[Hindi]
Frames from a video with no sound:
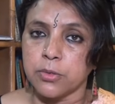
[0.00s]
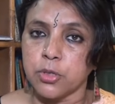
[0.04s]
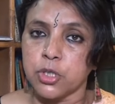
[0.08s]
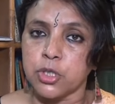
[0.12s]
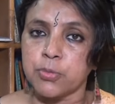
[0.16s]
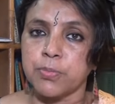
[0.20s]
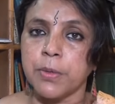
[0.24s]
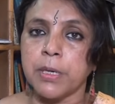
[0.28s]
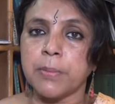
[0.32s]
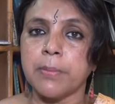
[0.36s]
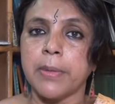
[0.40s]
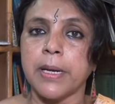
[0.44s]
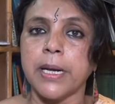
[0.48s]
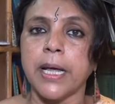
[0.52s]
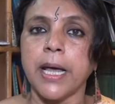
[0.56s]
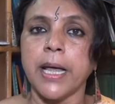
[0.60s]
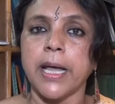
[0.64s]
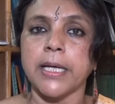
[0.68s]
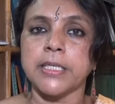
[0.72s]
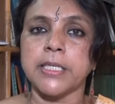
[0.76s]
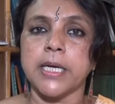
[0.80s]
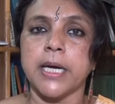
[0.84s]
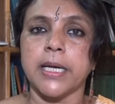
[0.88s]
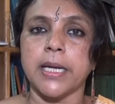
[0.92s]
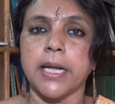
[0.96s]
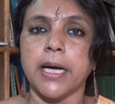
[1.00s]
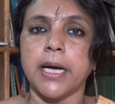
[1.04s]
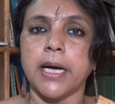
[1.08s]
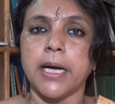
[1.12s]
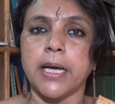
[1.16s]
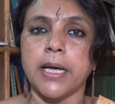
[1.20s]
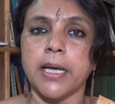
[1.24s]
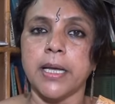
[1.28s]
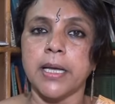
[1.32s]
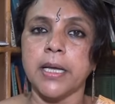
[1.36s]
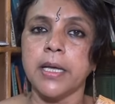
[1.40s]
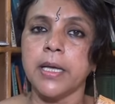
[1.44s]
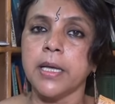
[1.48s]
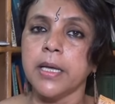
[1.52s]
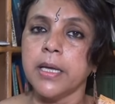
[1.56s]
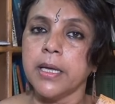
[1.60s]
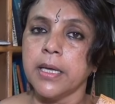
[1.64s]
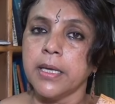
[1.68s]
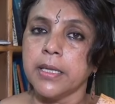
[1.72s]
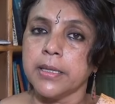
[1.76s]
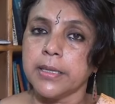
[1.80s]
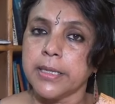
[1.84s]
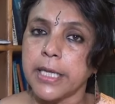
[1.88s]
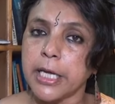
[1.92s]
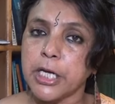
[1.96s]
दुश्मन बनाया जा रहा है
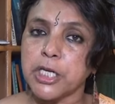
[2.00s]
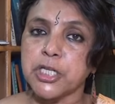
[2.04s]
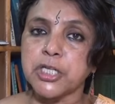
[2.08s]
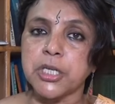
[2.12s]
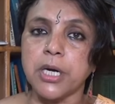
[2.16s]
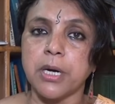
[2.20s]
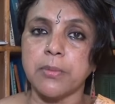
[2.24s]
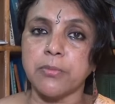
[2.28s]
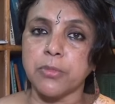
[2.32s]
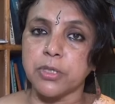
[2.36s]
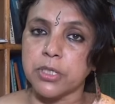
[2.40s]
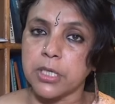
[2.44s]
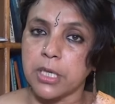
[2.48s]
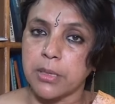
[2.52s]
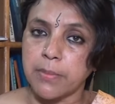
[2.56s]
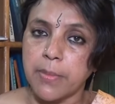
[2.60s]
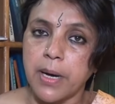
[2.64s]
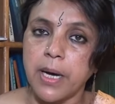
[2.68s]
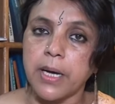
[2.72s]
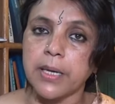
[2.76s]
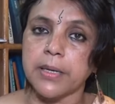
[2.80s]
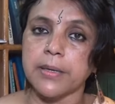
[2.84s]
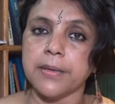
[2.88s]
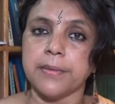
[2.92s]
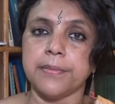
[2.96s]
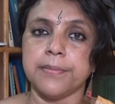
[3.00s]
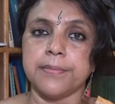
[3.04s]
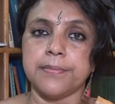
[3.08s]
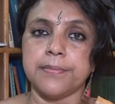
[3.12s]
देश का मुसलमान